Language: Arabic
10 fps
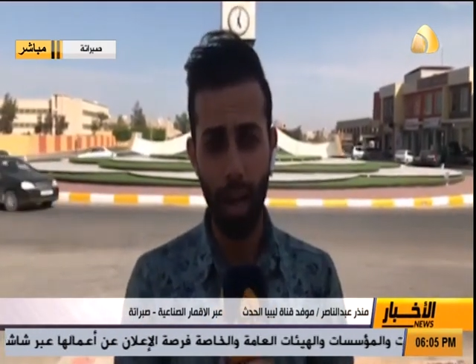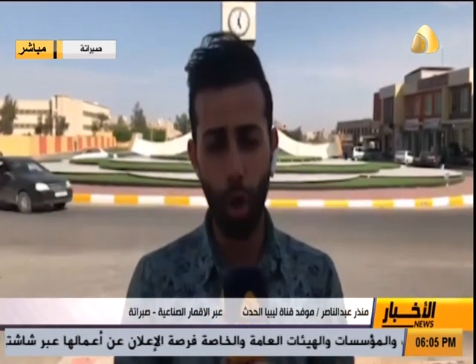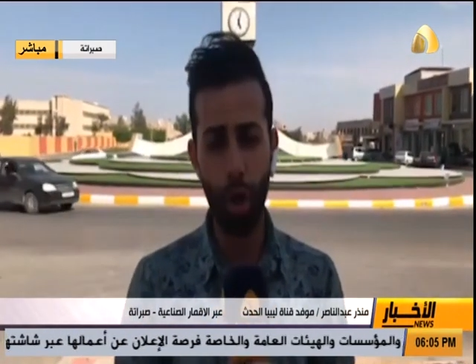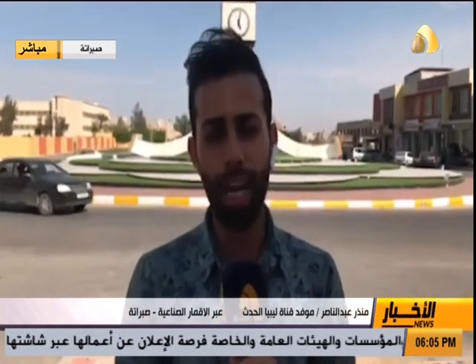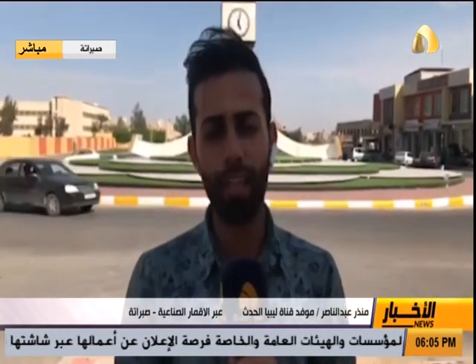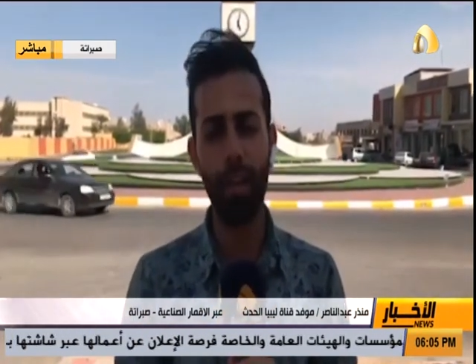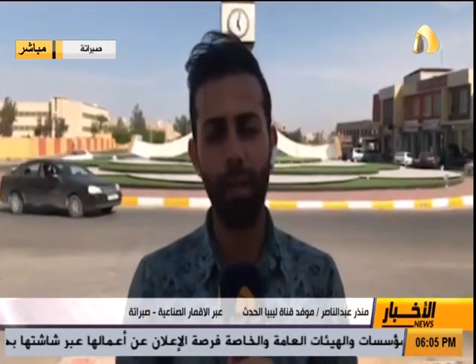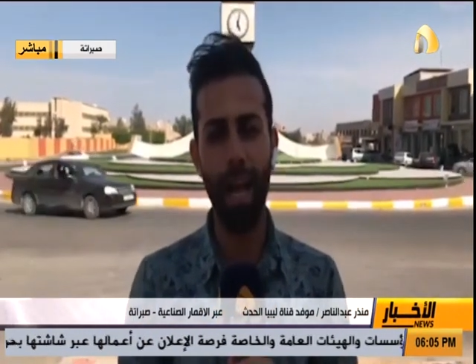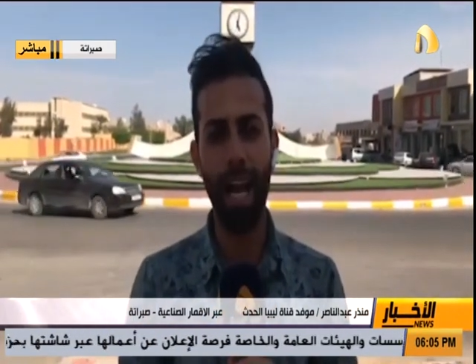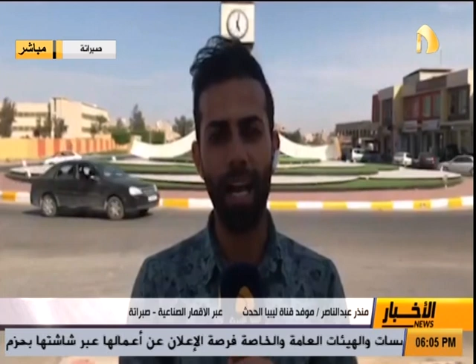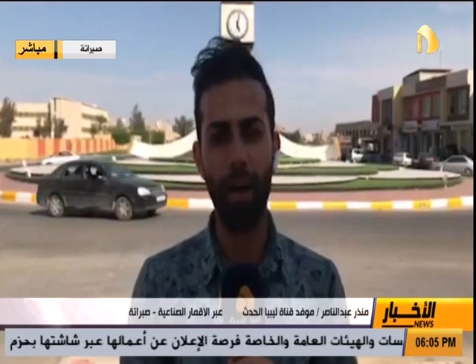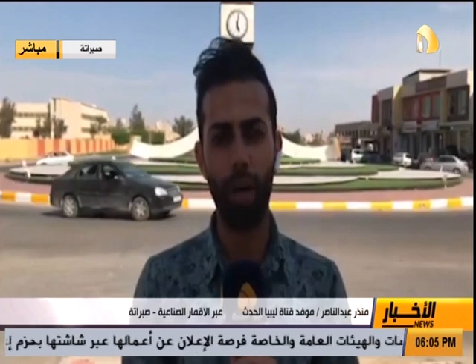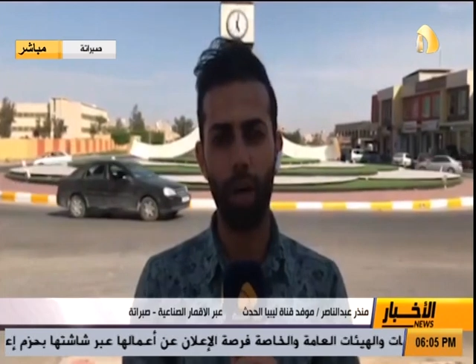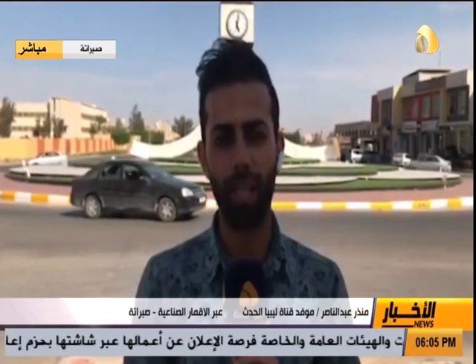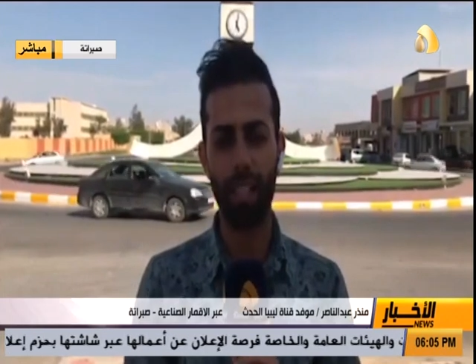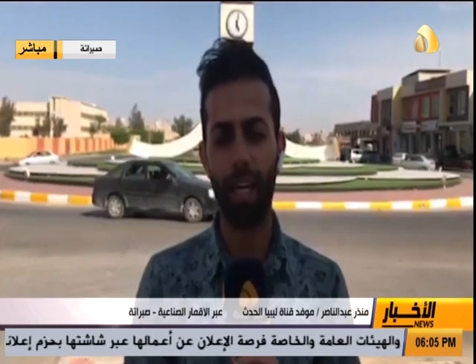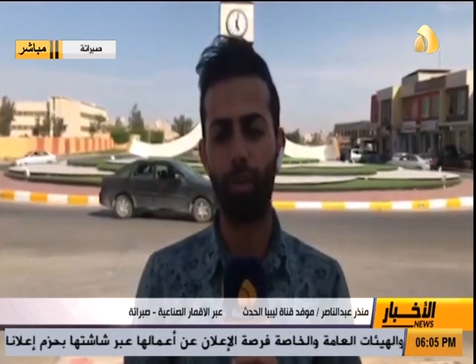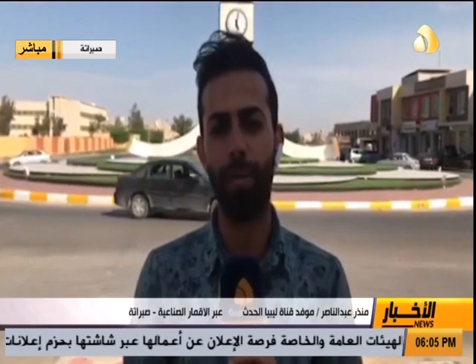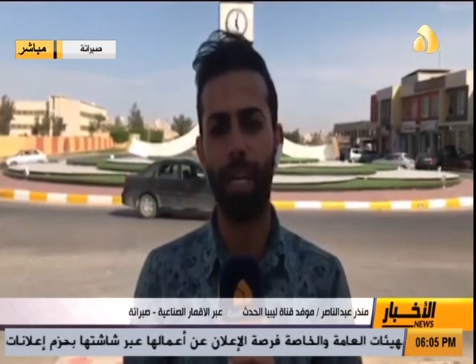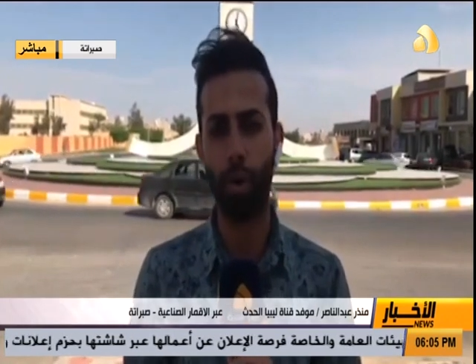هناك في المحاور
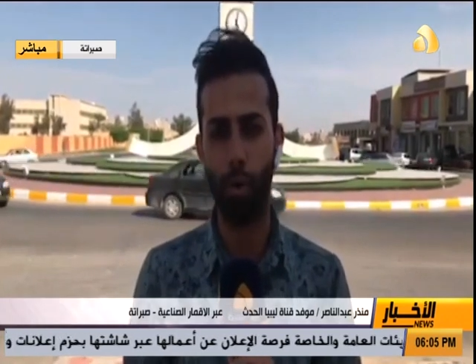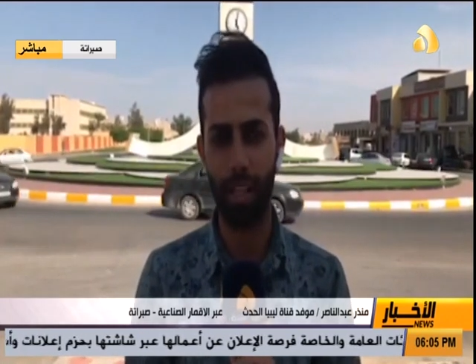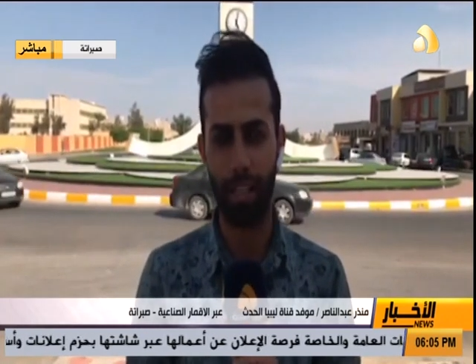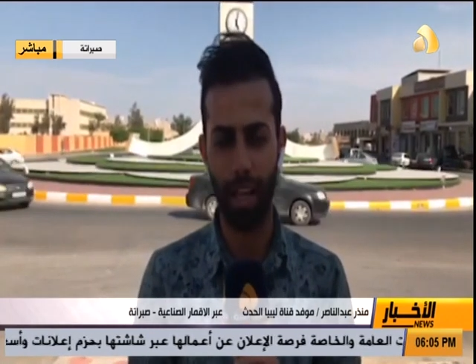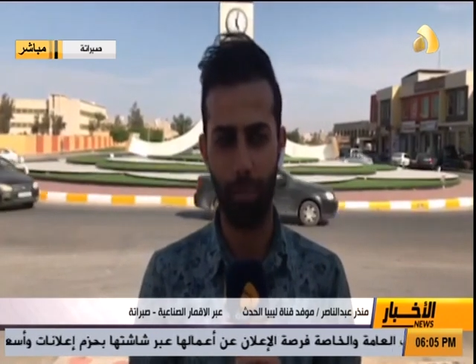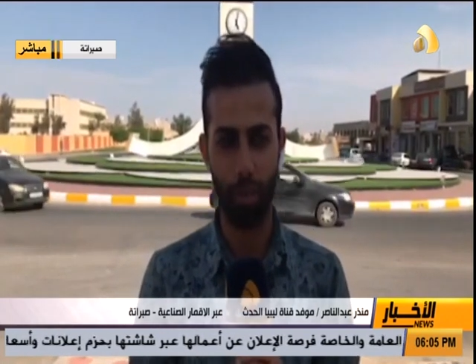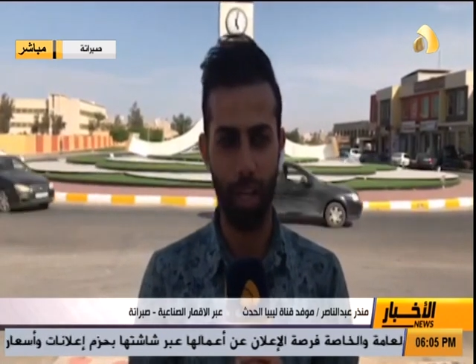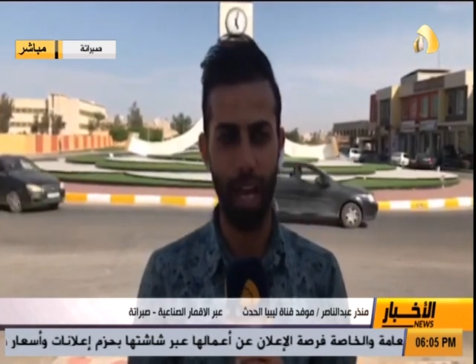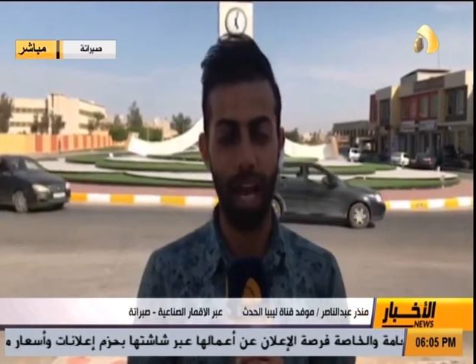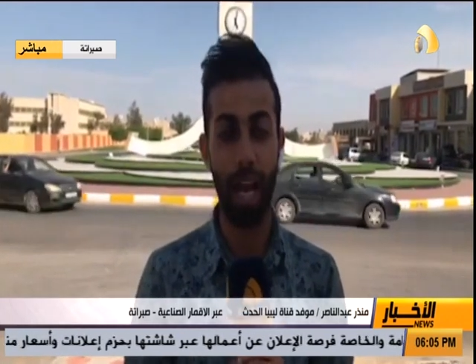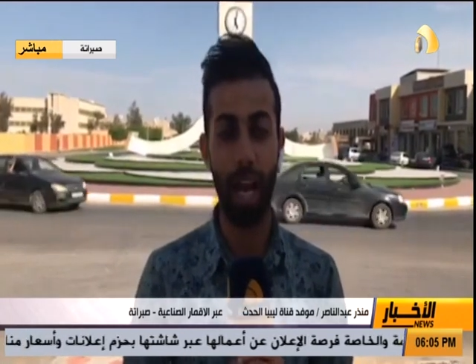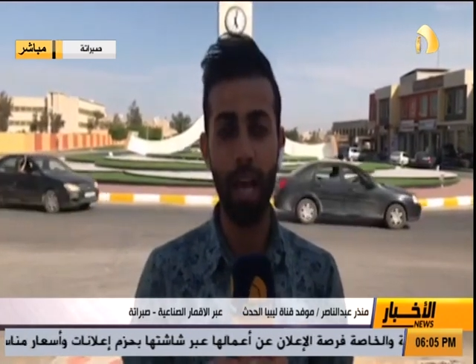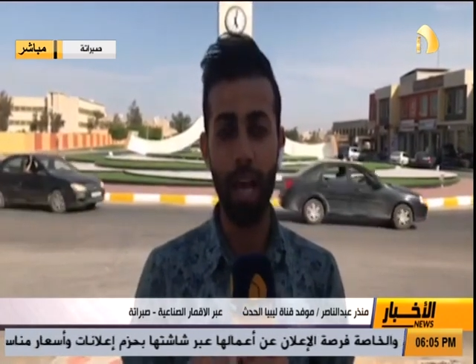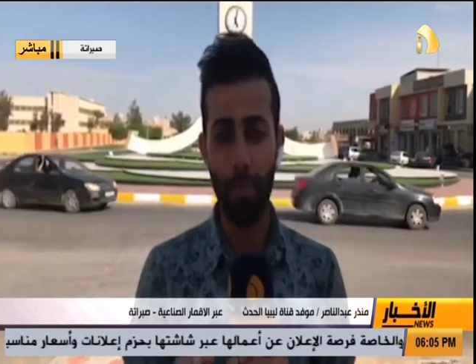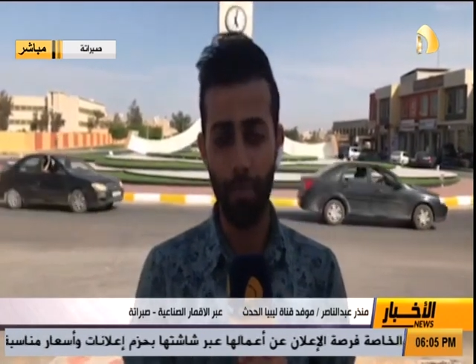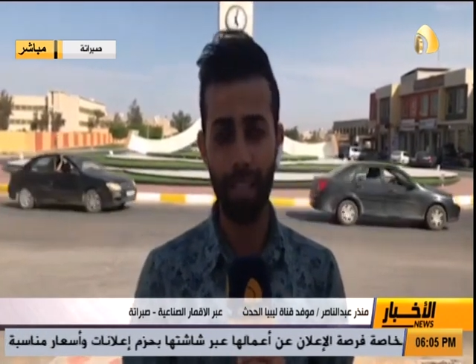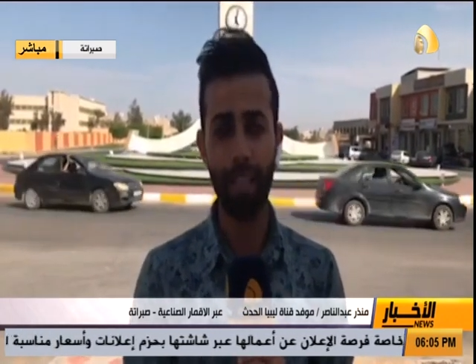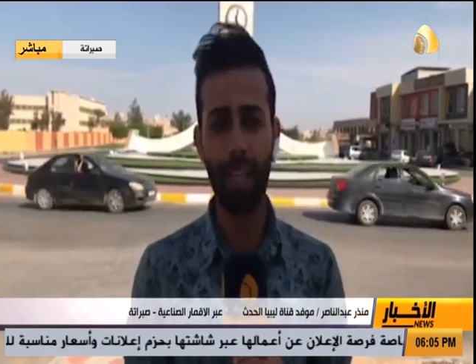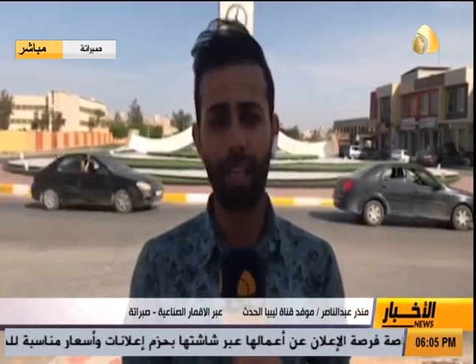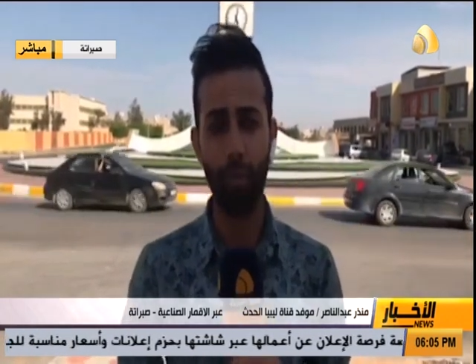وتقدمات قواتنا المسلحة
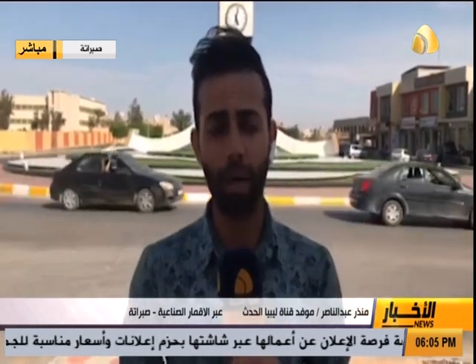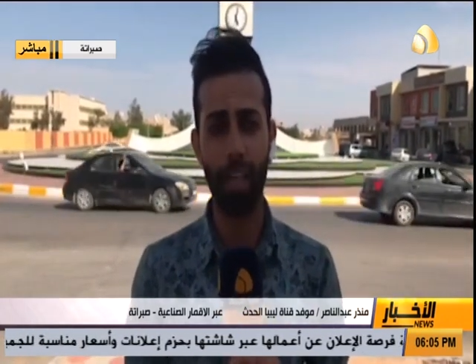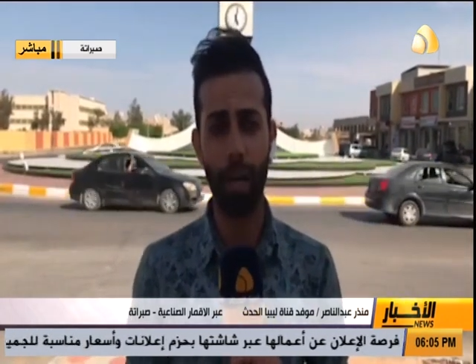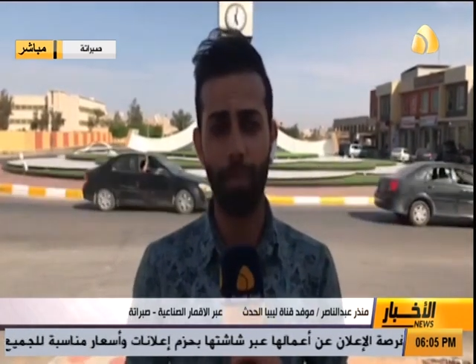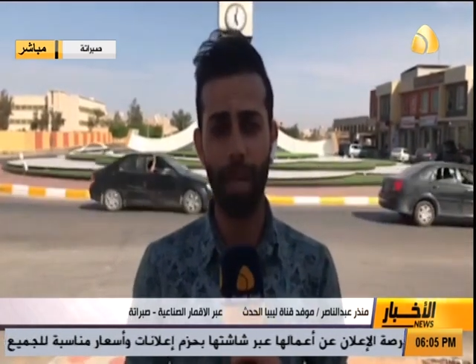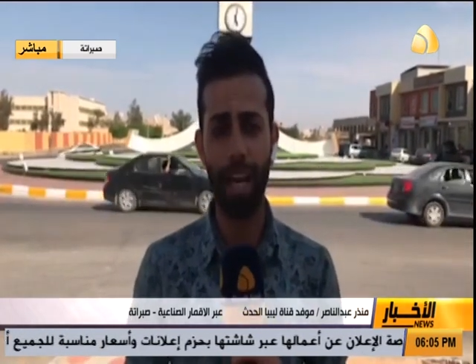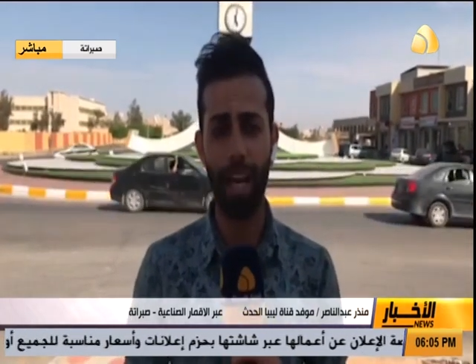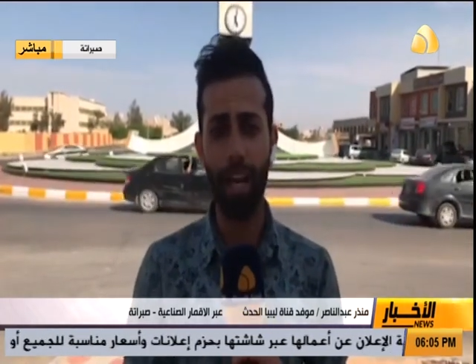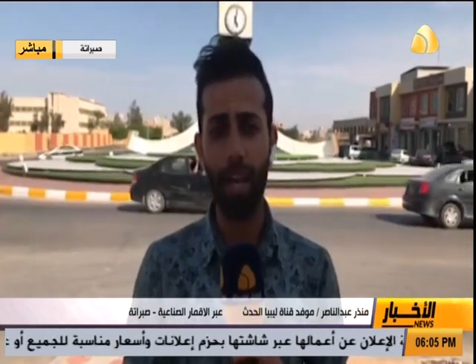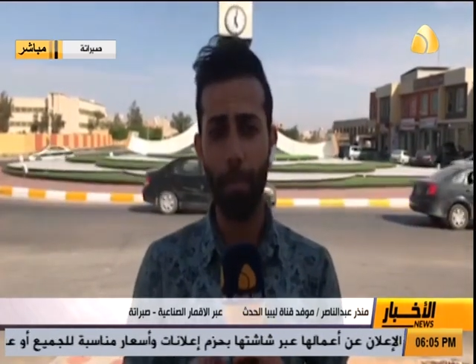منطقة وادي الربيع